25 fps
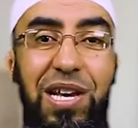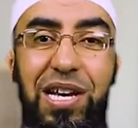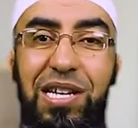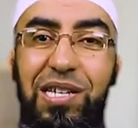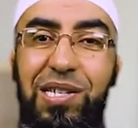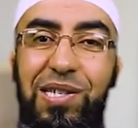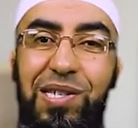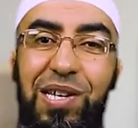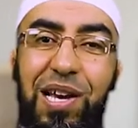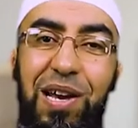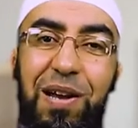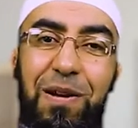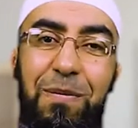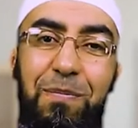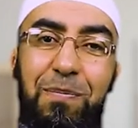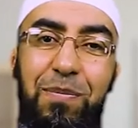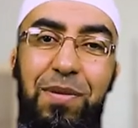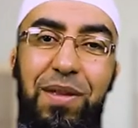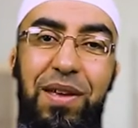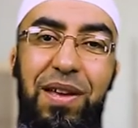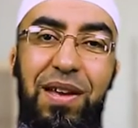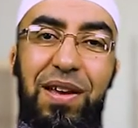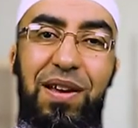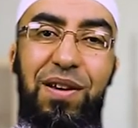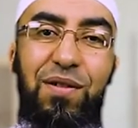الأعزاء
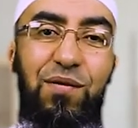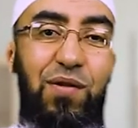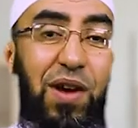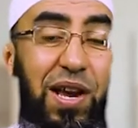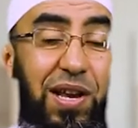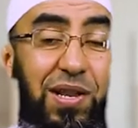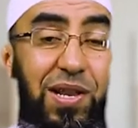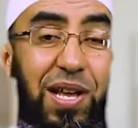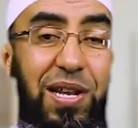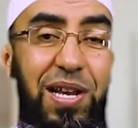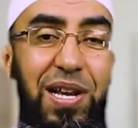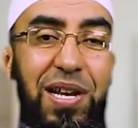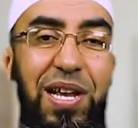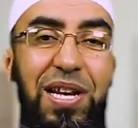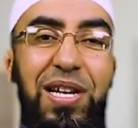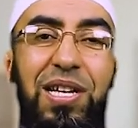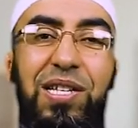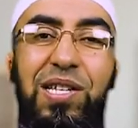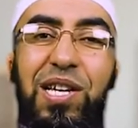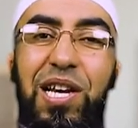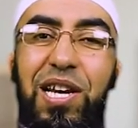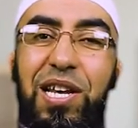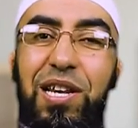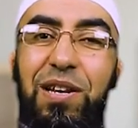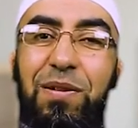فإننا لا
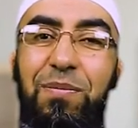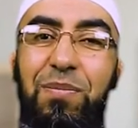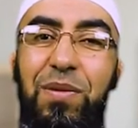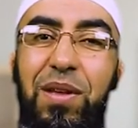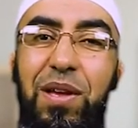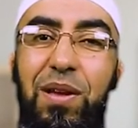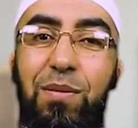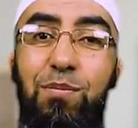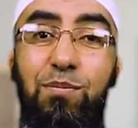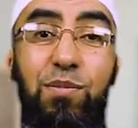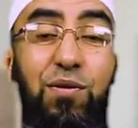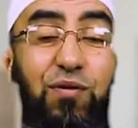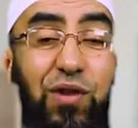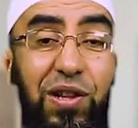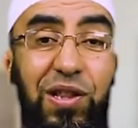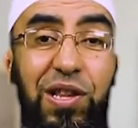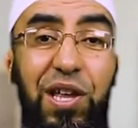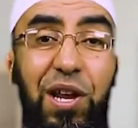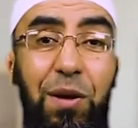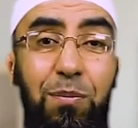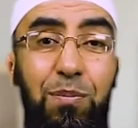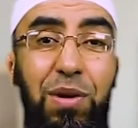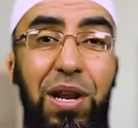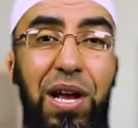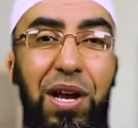نزال
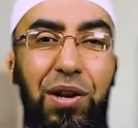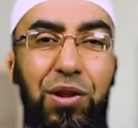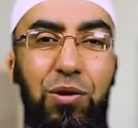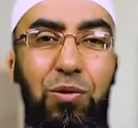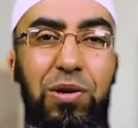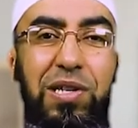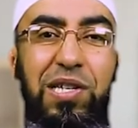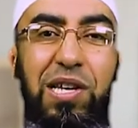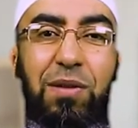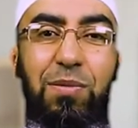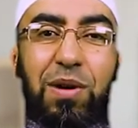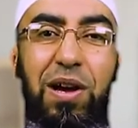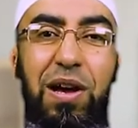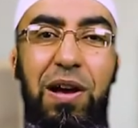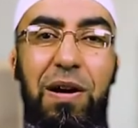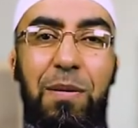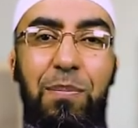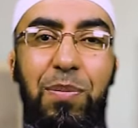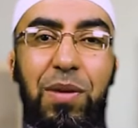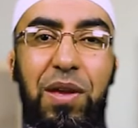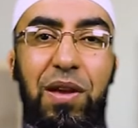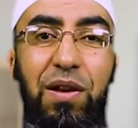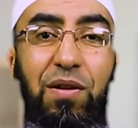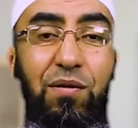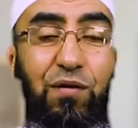بفضل رب الأرض والسماء
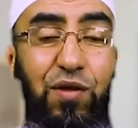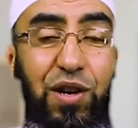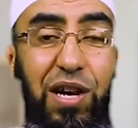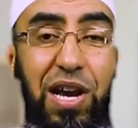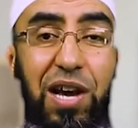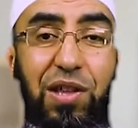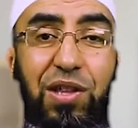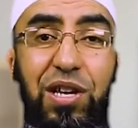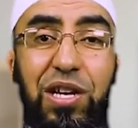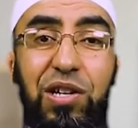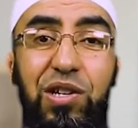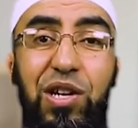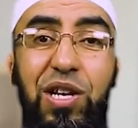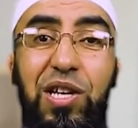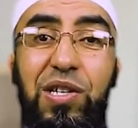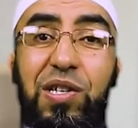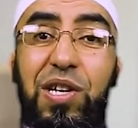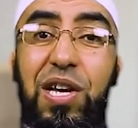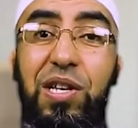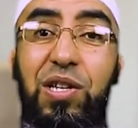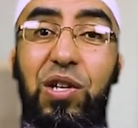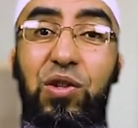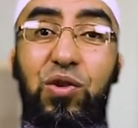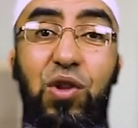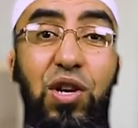في هذه
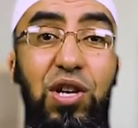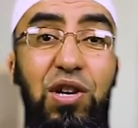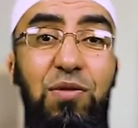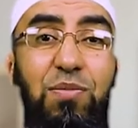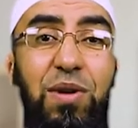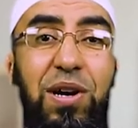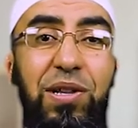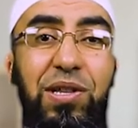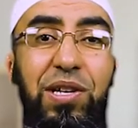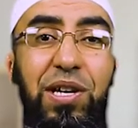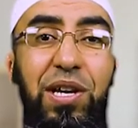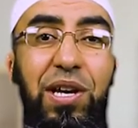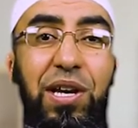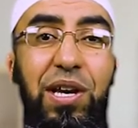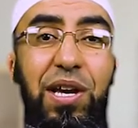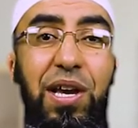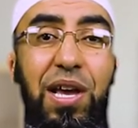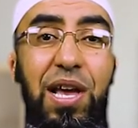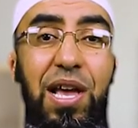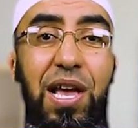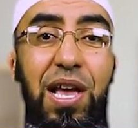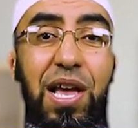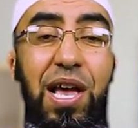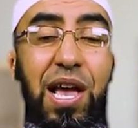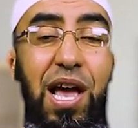الجلسات الطيبات
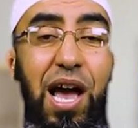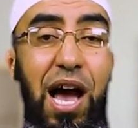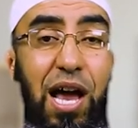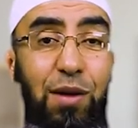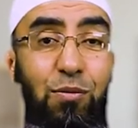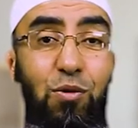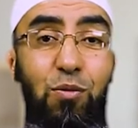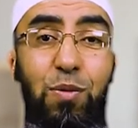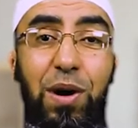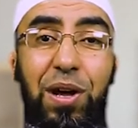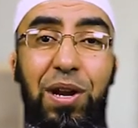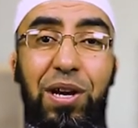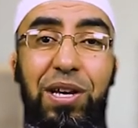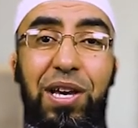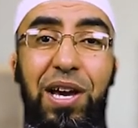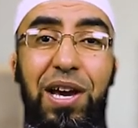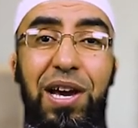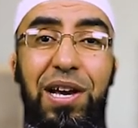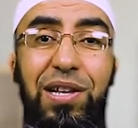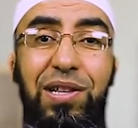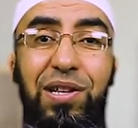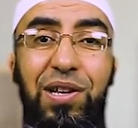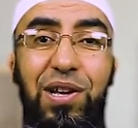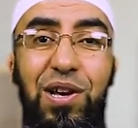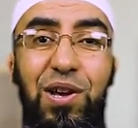
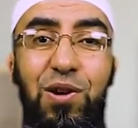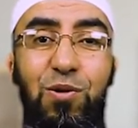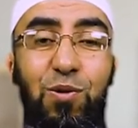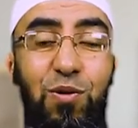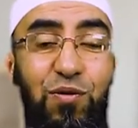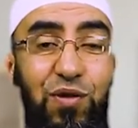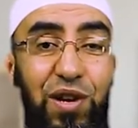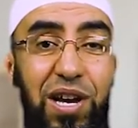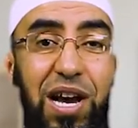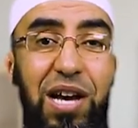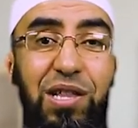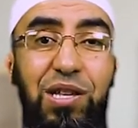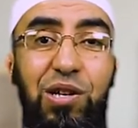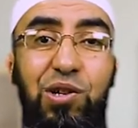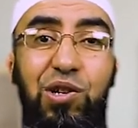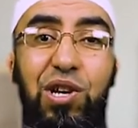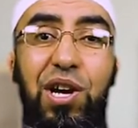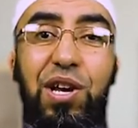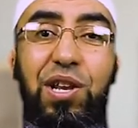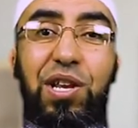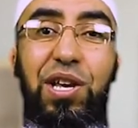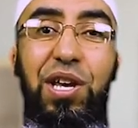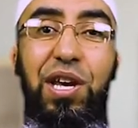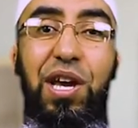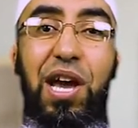المباركات وفي هذا
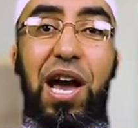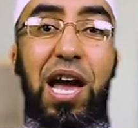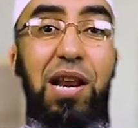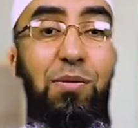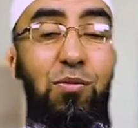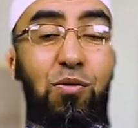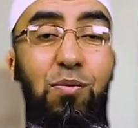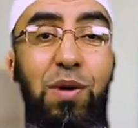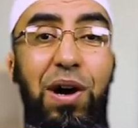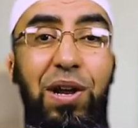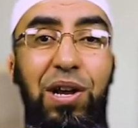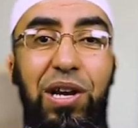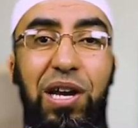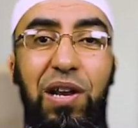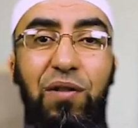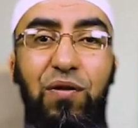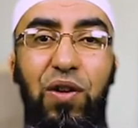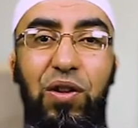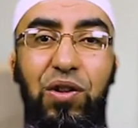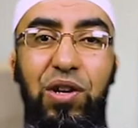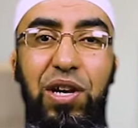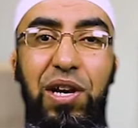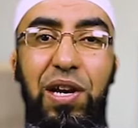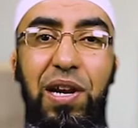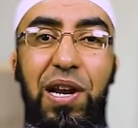الشهر المبارك
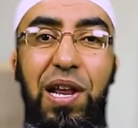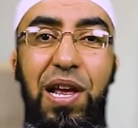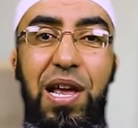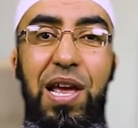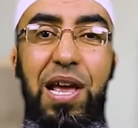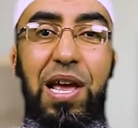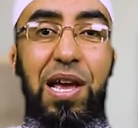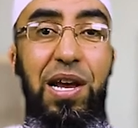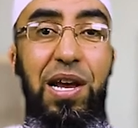الفضيل